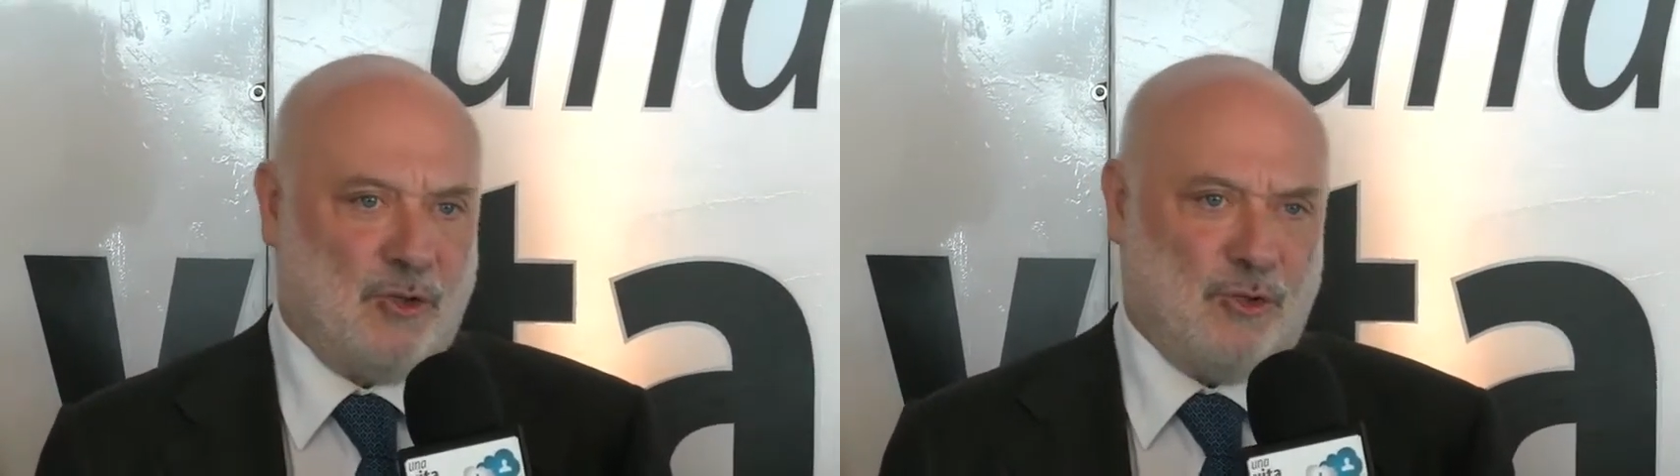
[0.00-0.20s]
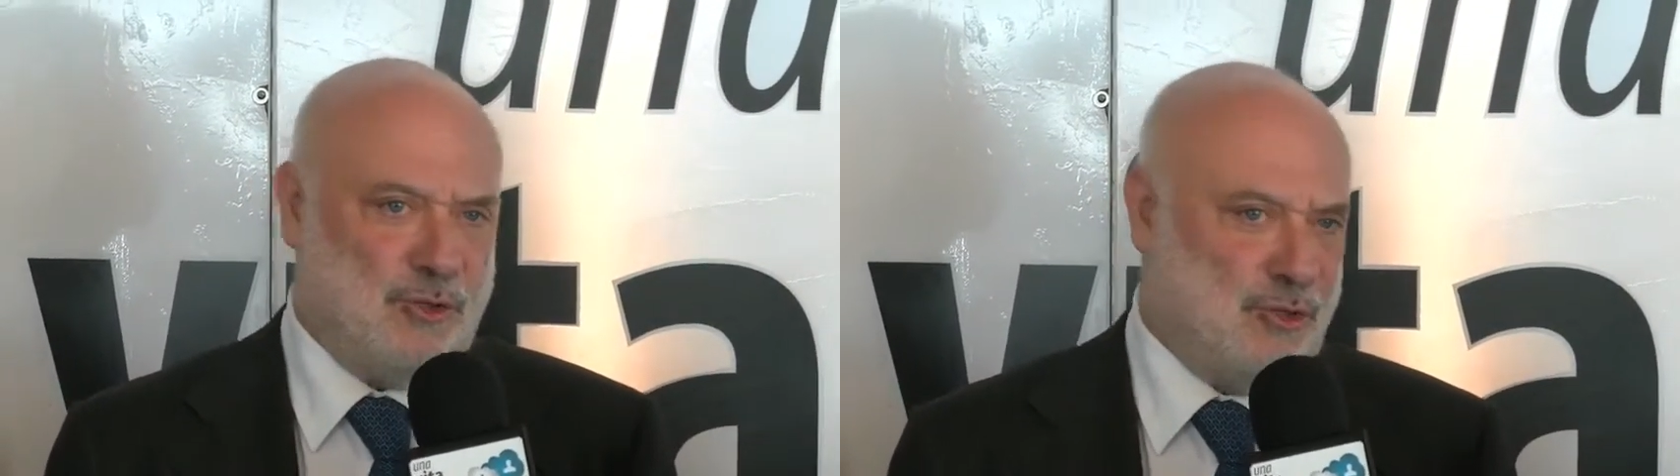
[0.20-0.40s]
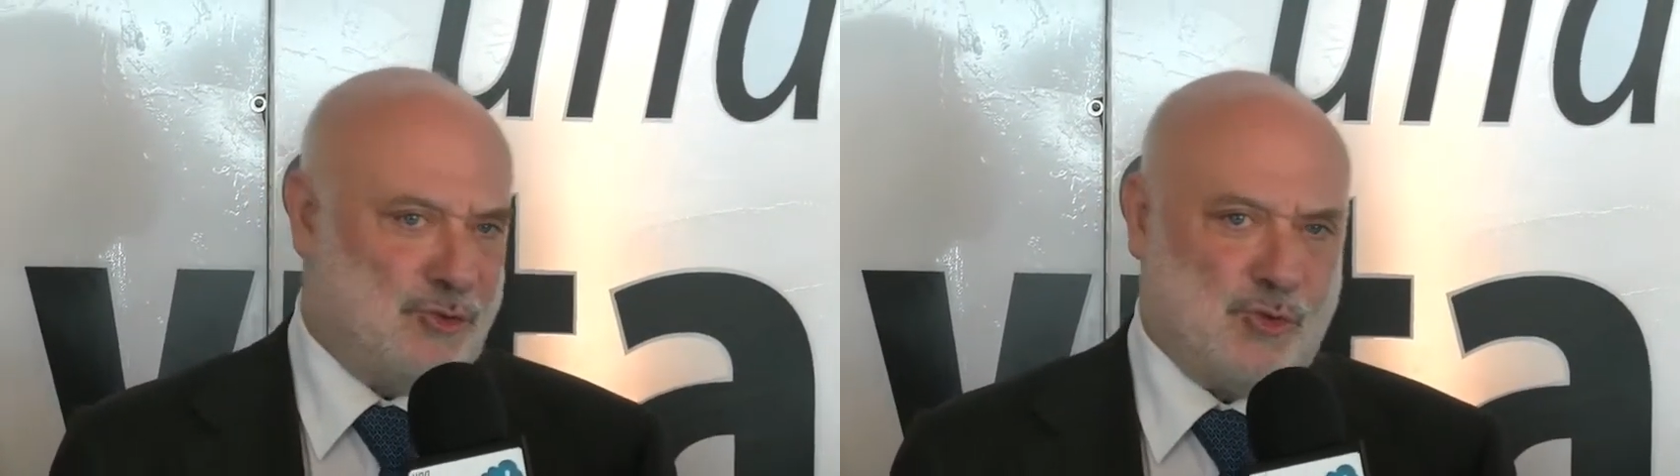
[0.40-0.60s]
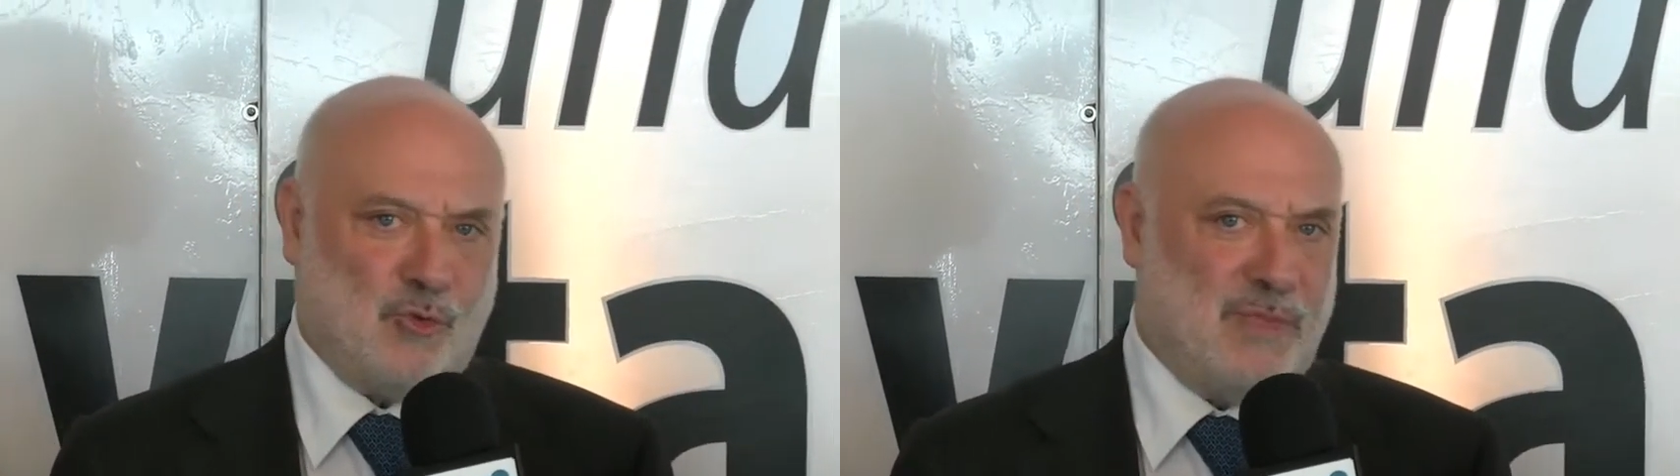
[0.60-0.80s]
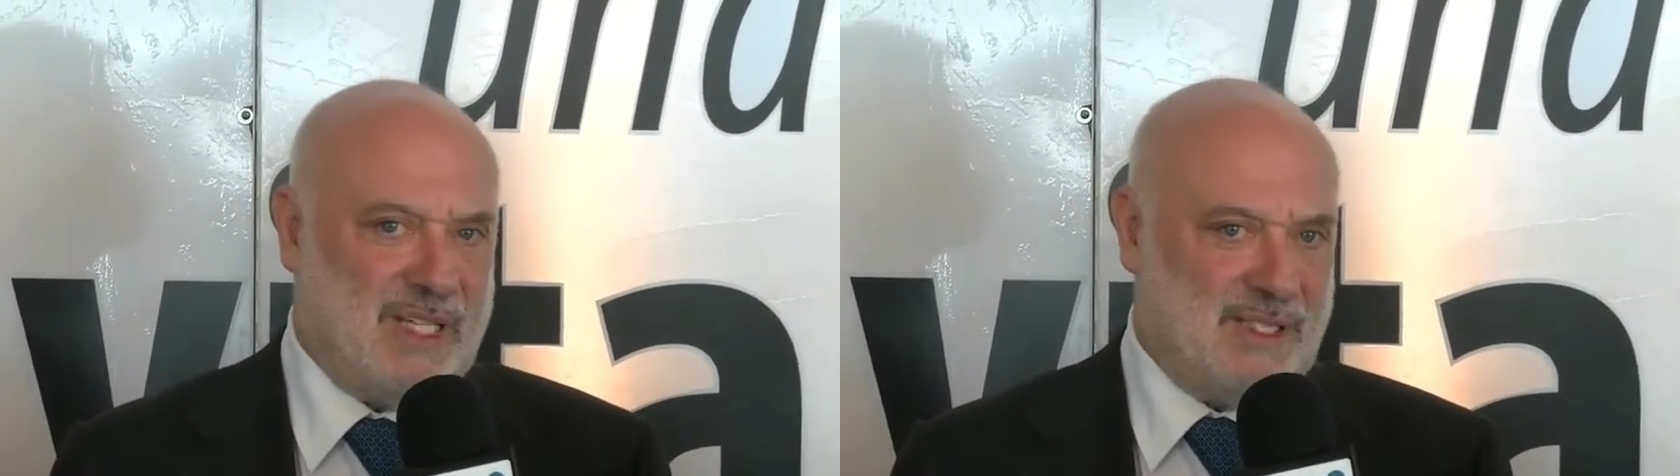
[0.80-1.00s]
con
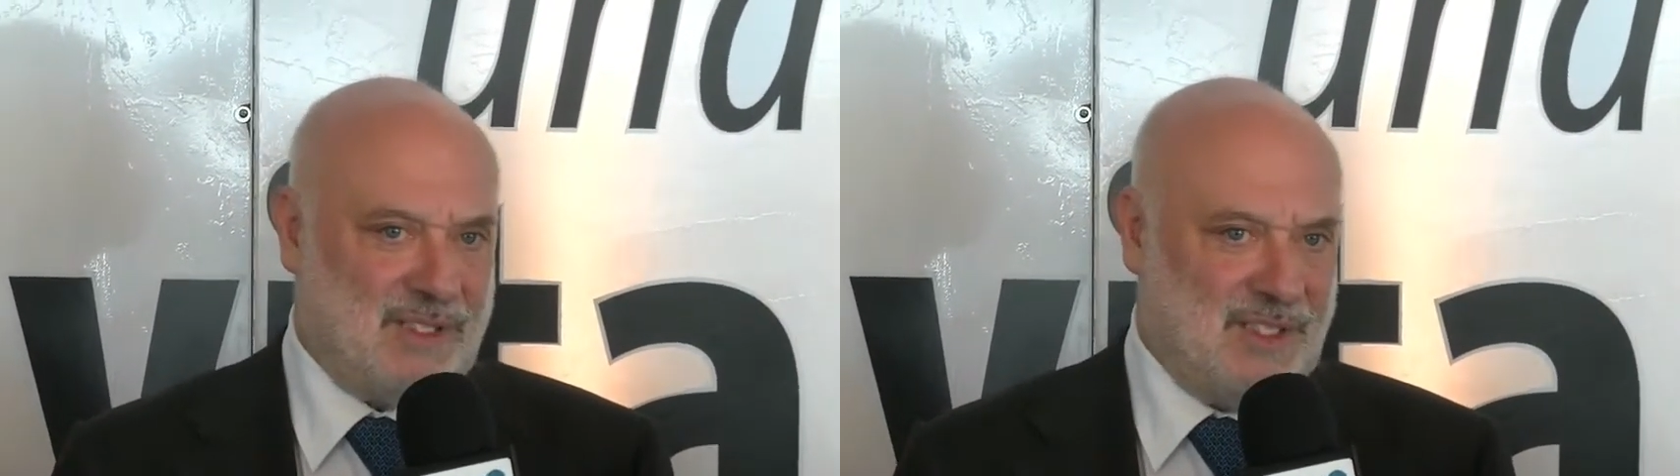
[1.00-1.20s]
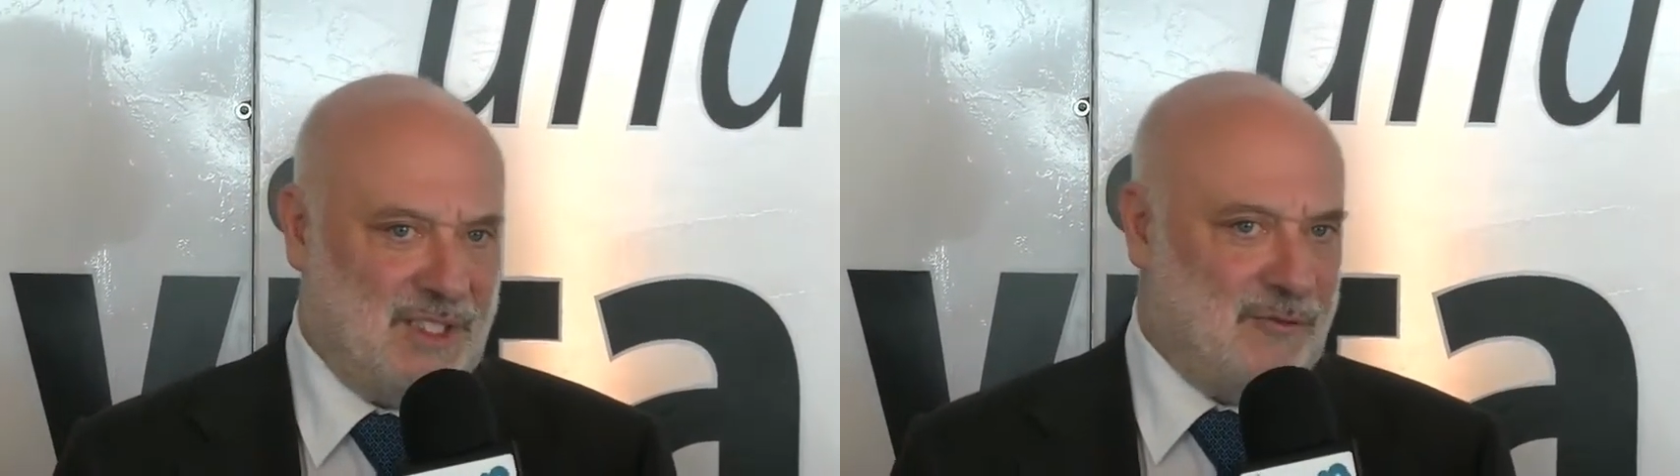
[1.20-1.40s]
strumenti